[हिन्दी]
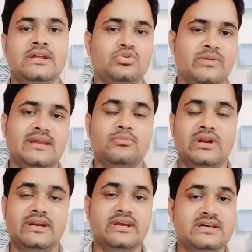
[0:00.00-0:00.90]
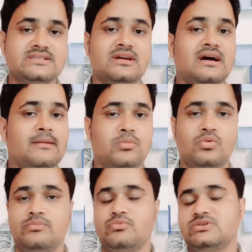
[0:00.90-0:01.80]
तो मैंने बोला ठीक है सर आप
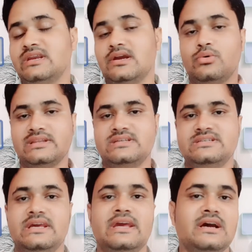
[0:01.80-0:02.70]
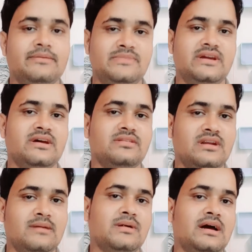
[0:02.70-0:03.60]
मुझे लगवा दीजिए एक हफ़्ते के अंदर
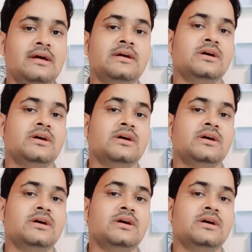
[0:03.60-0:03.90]
आपका